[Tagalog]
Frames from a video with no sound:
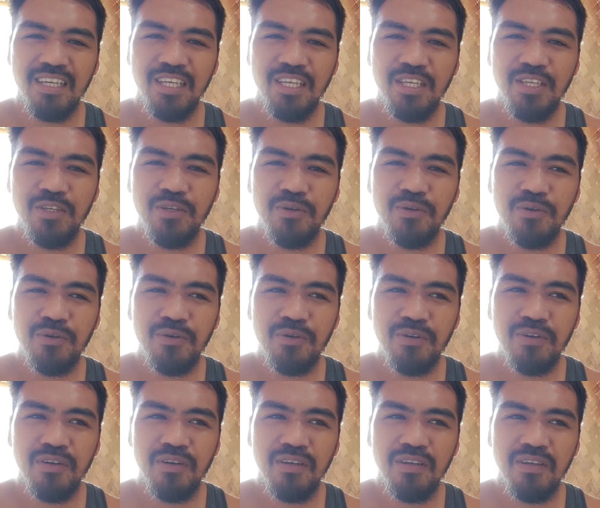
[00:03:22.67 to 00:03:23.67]
yung
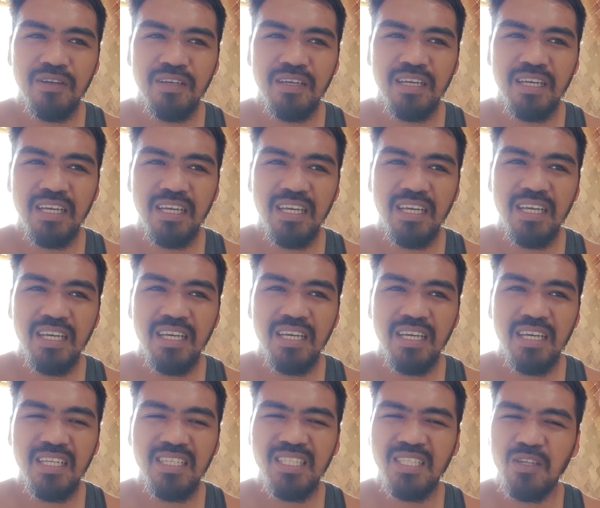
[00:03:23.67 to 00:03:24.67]

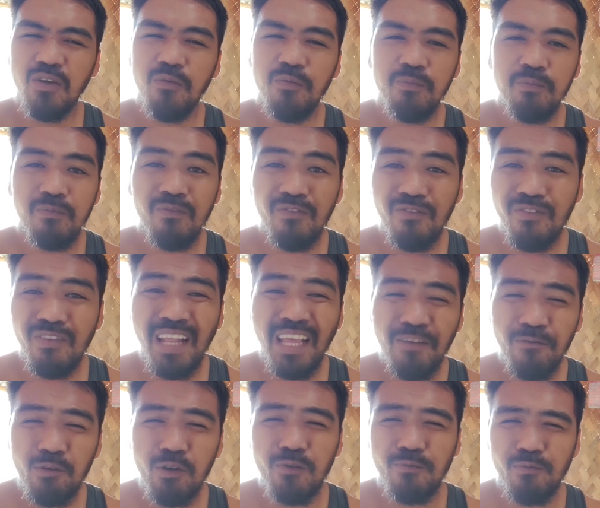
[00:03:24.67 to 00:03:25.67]
is so
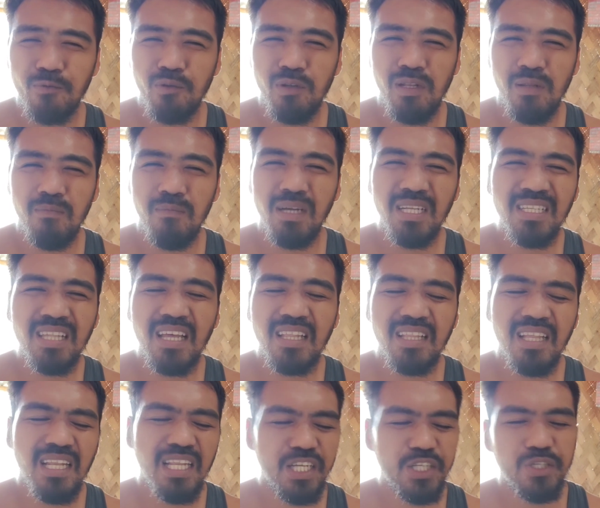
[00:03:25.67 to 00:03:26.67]
flavorful basta
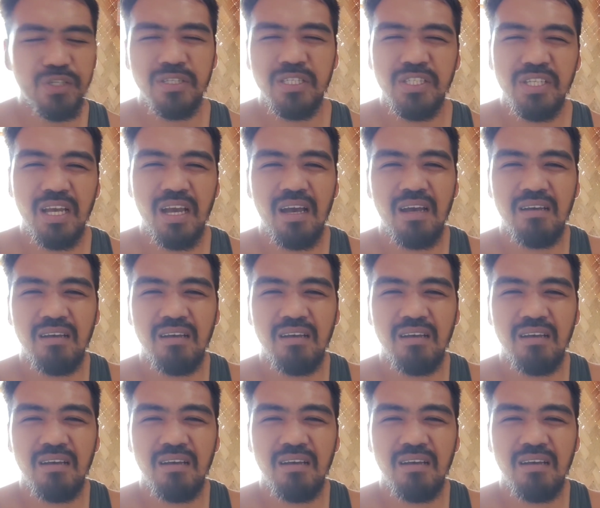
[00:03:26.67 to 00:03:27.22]
delicious siya.